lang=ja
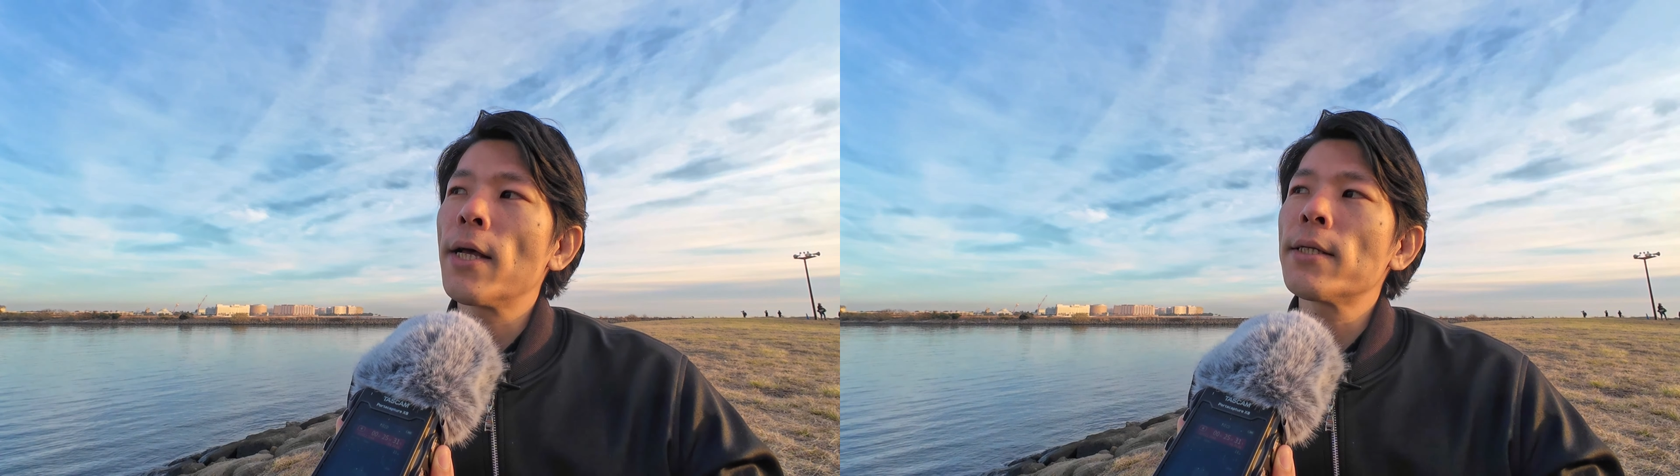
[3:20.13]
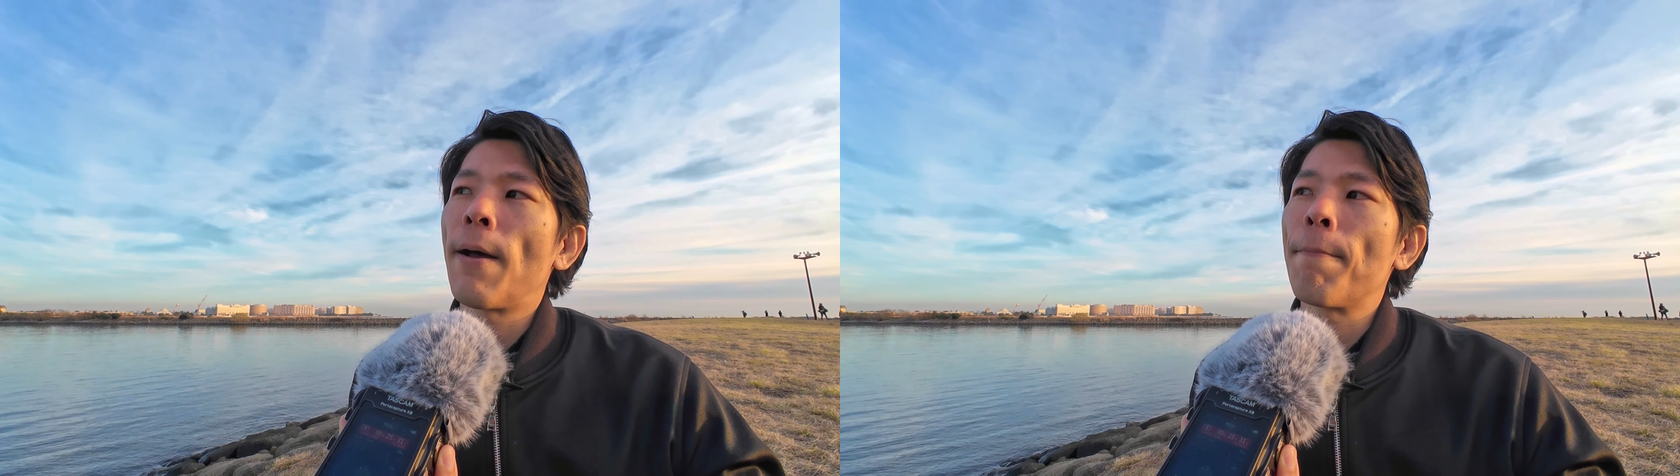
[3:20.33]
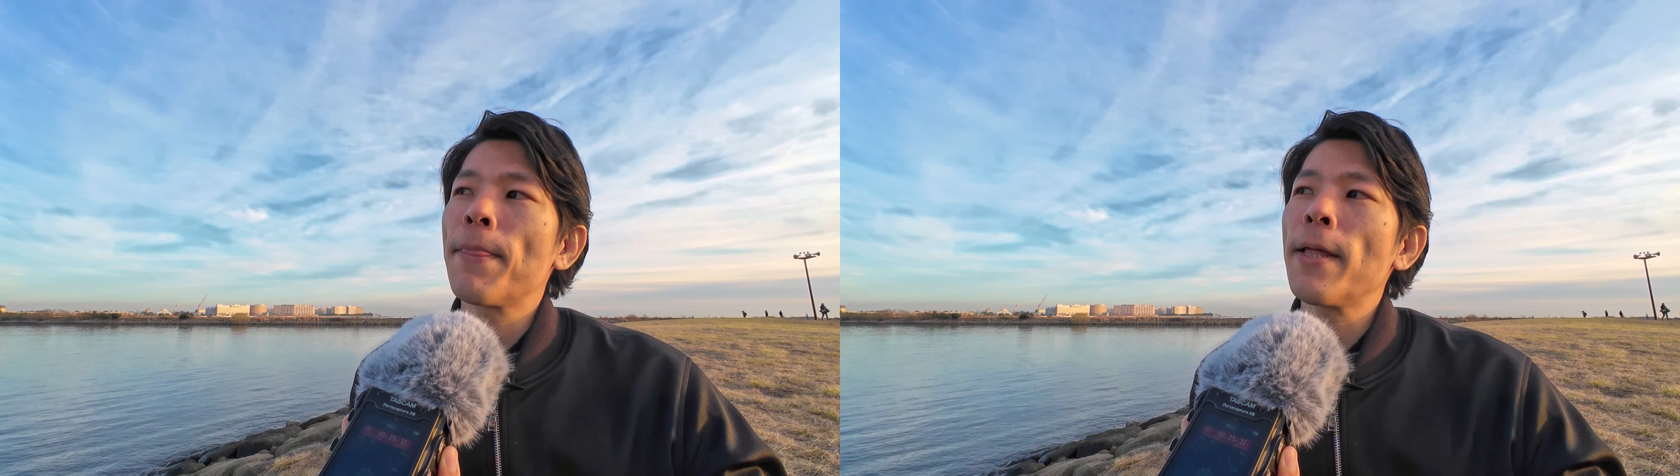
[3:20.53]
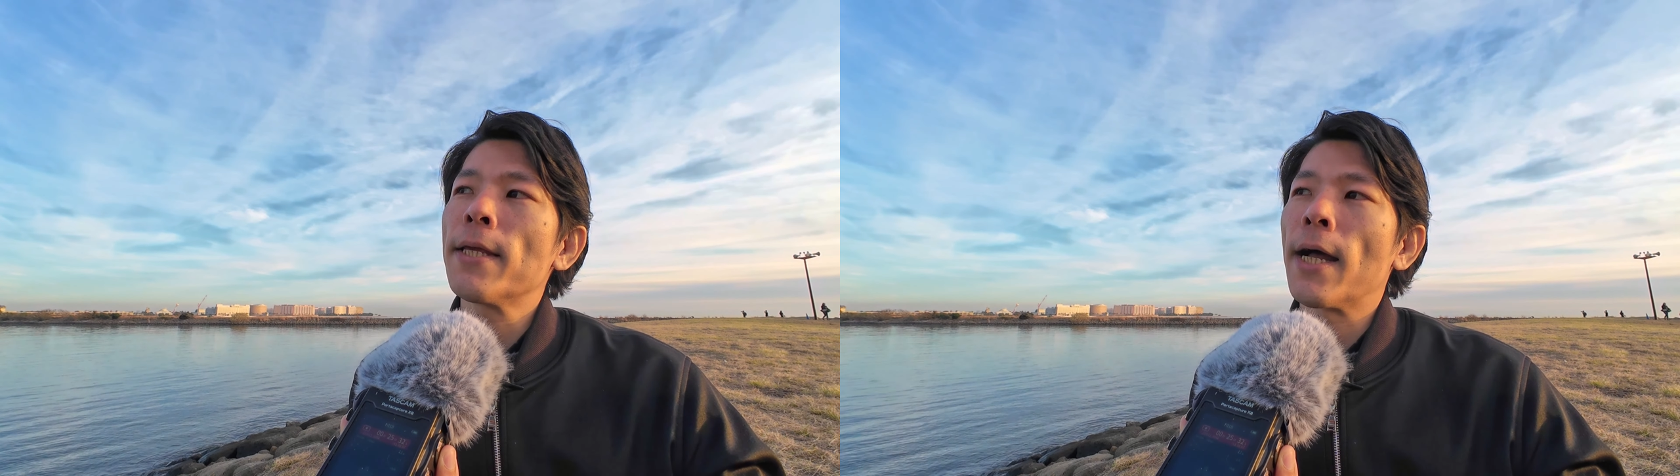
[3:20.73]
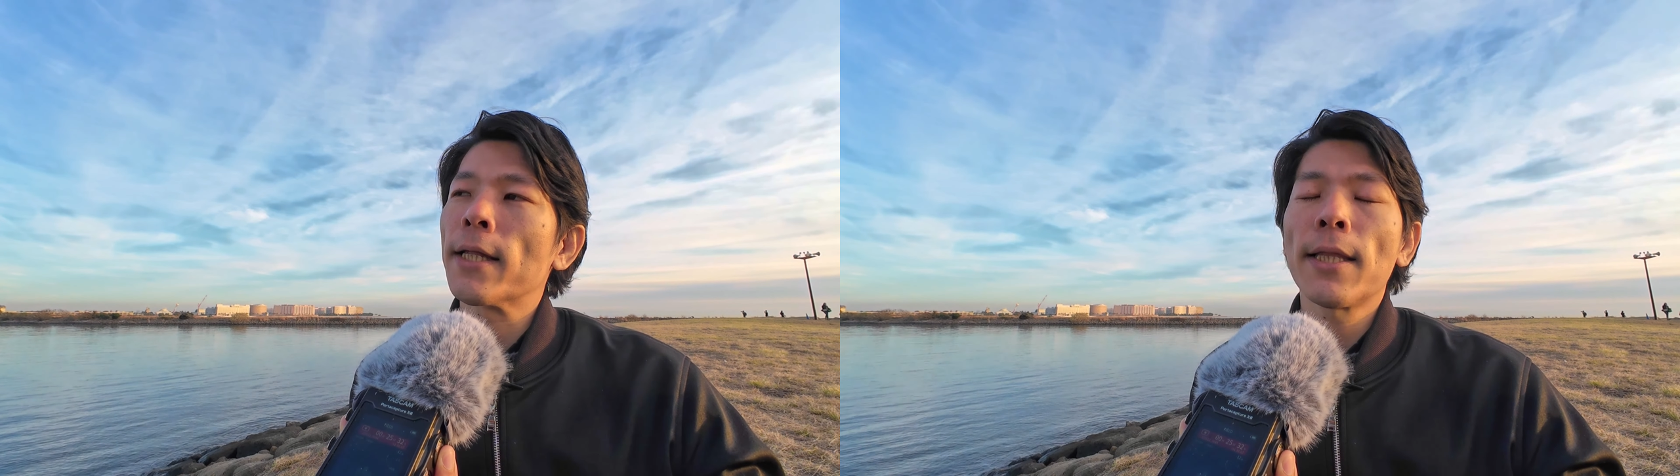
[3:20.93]
朝
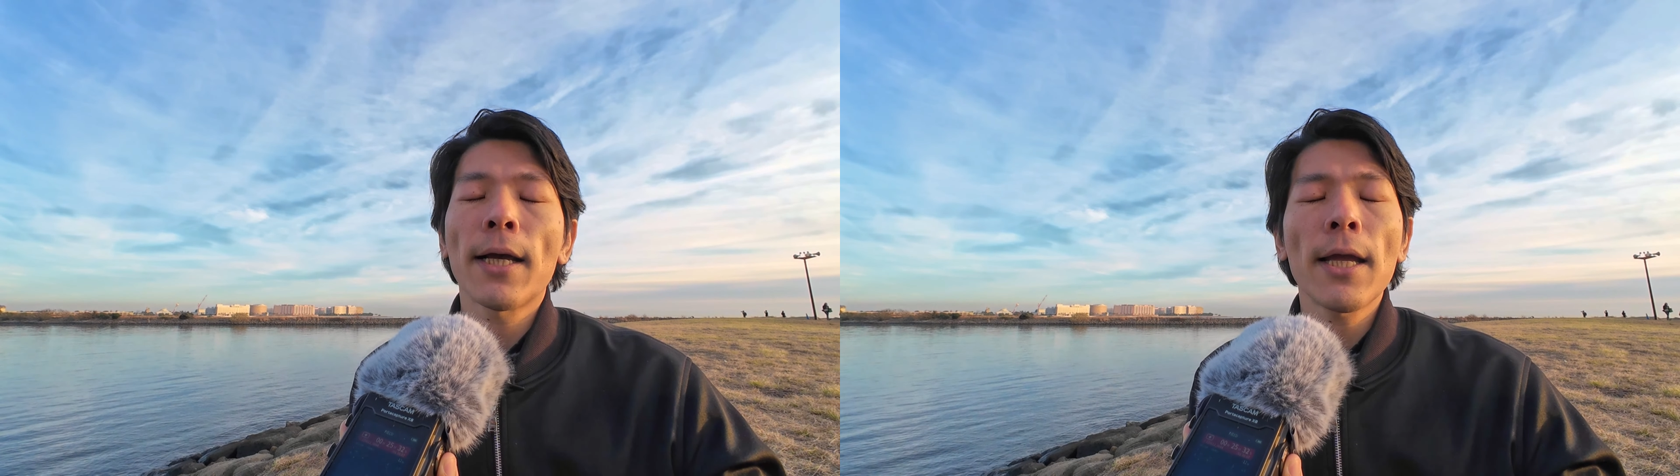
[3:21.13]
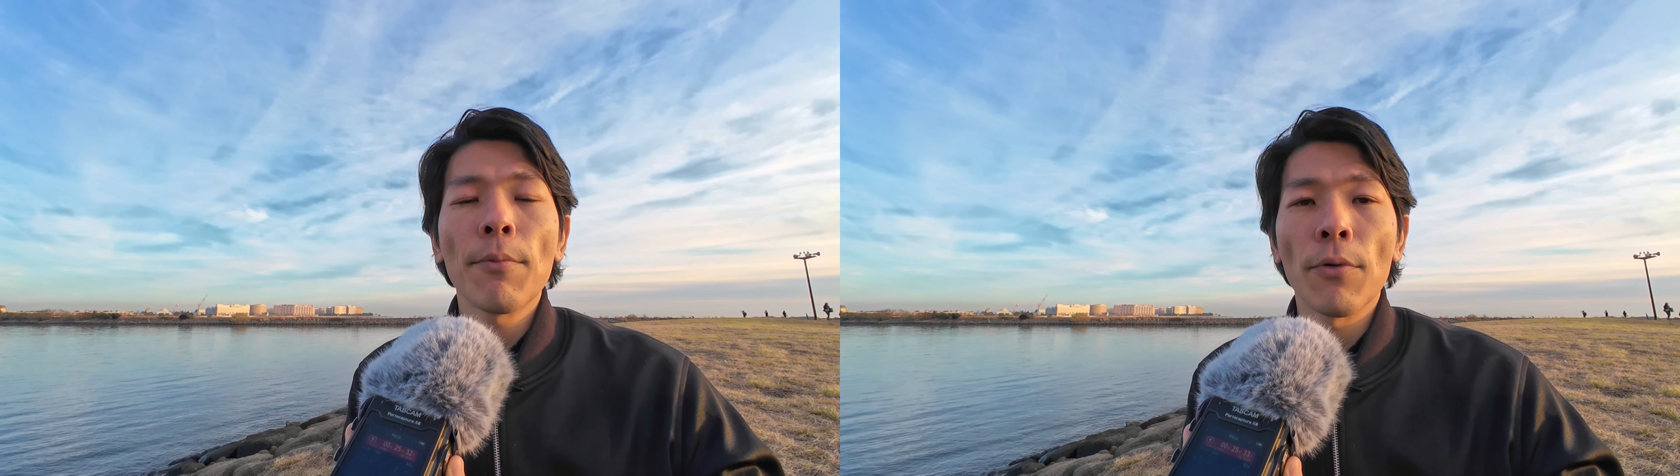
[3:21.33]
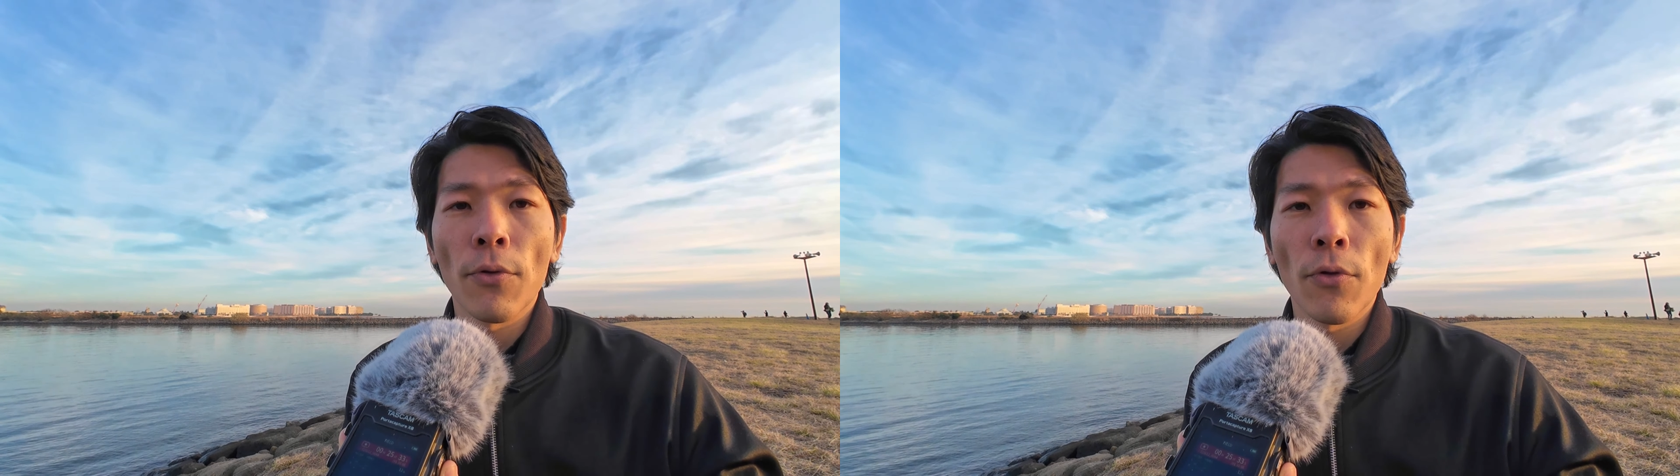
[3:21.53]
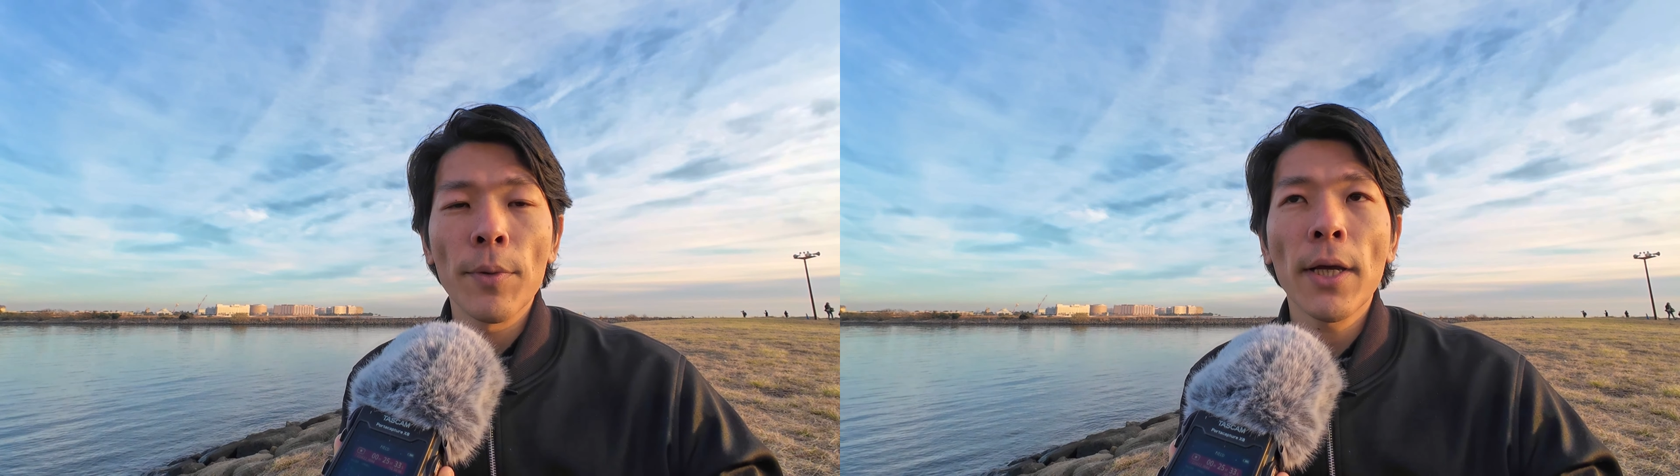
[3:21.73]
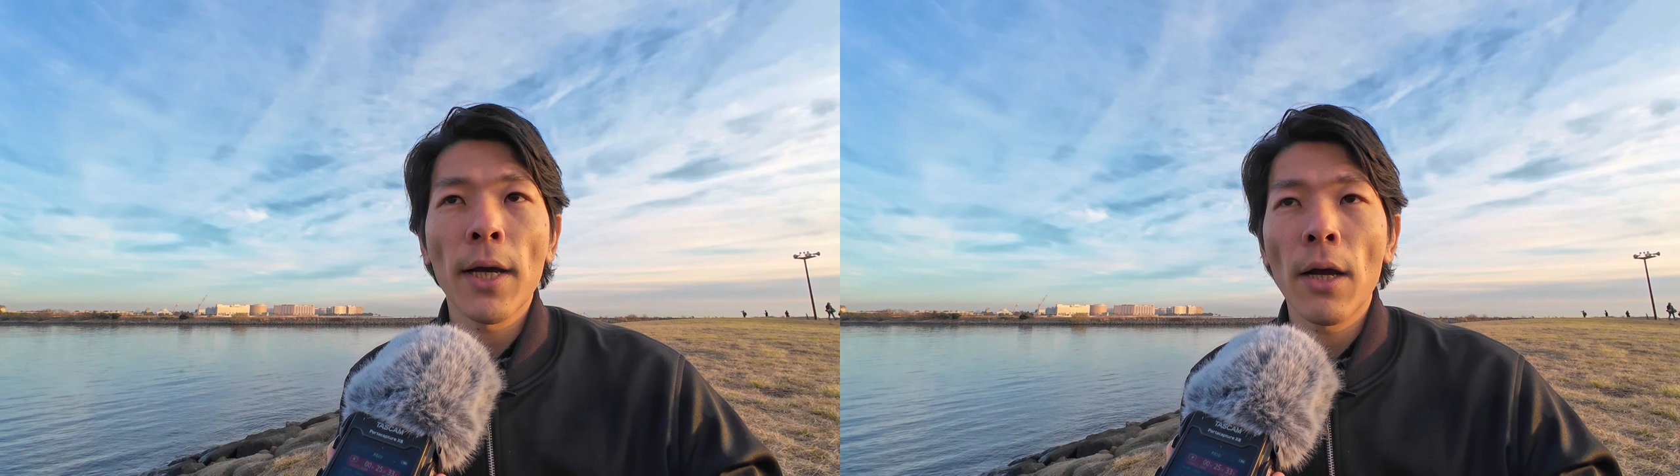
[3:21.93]
何か温かいものを飲
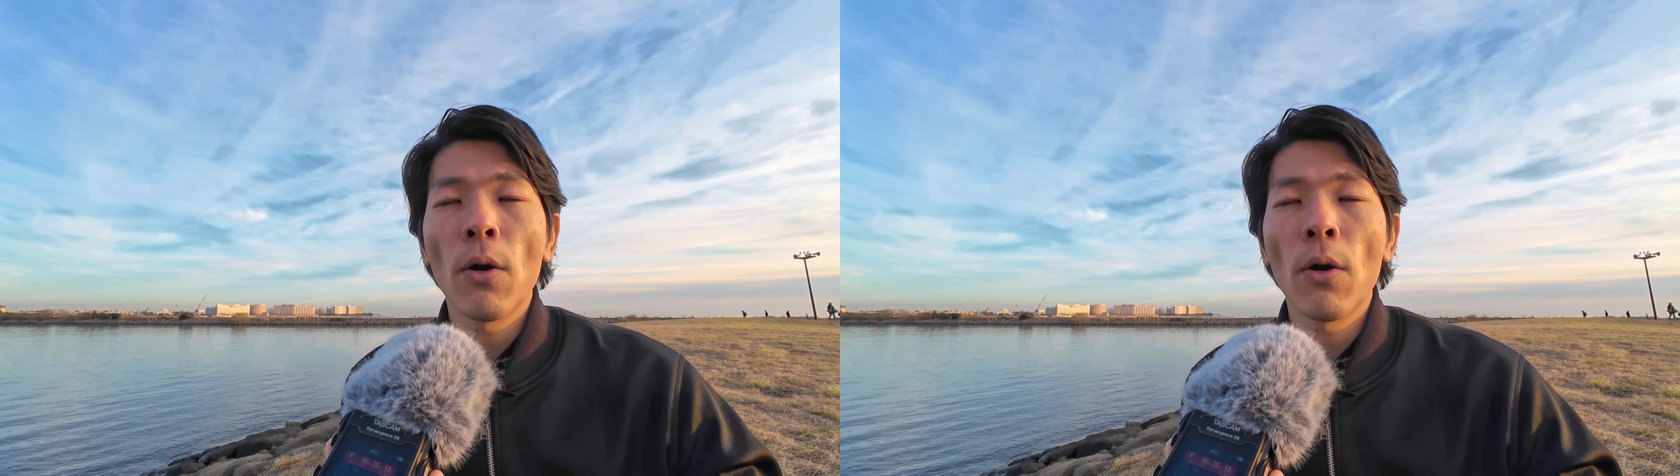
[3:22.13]
みながら、